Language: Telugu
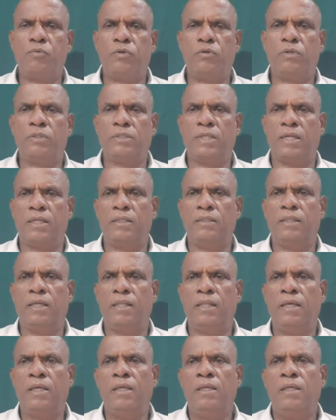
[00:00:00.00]
ఇప్పుడు కూడా జరిగింది
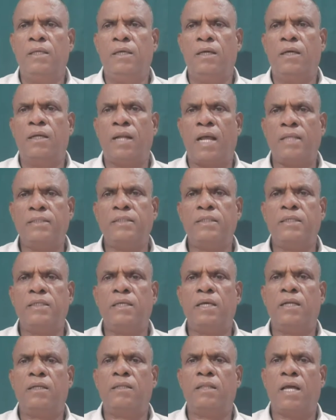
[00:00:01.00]
అదే
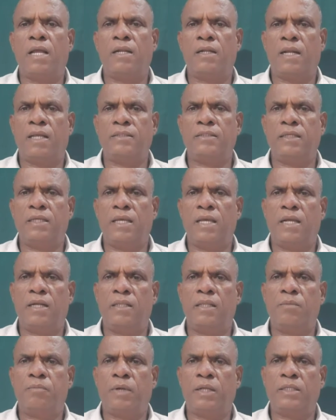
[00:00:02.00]
రాజకీయాలు దారి
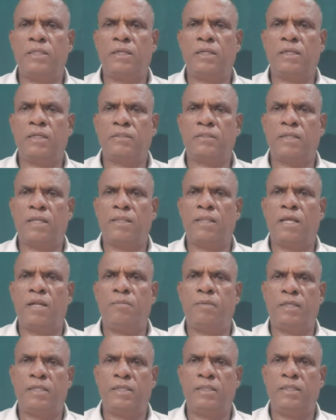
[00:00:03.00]
రాజకీయాలదే ప్రజల కష్టాలు
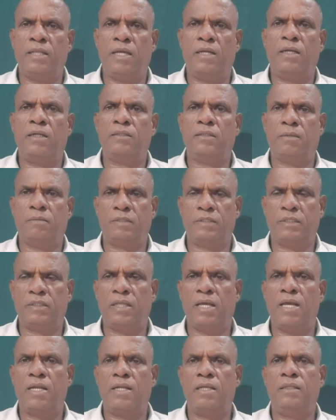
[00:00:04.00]
దారి ప్రజలు దాని సమస్య
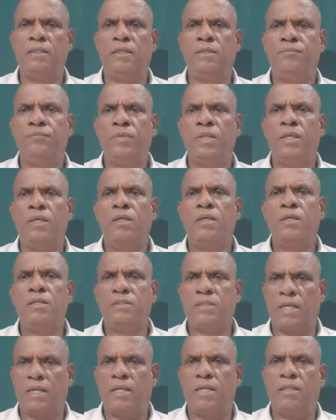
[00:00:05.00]
తయారైంది ఇది
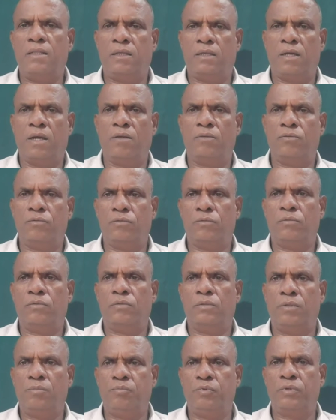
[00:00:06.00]
సరైంది కాదు
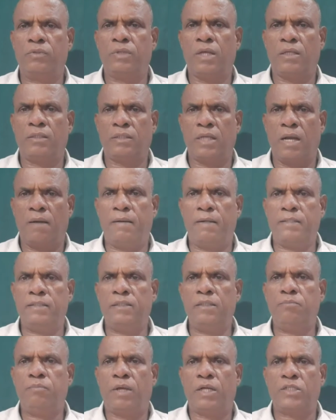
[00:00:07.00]
ఇప్పుడు
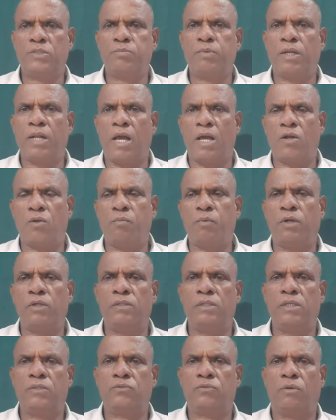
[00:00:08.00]
కావాల్సింది పరస్పర
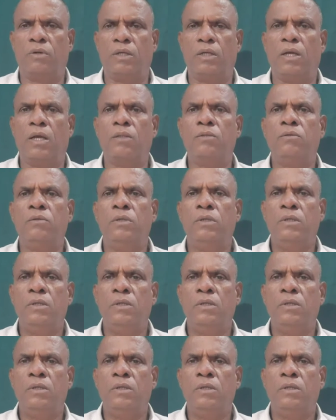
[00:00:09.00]
ఆరోపణలు చేసుకోవడం కాదు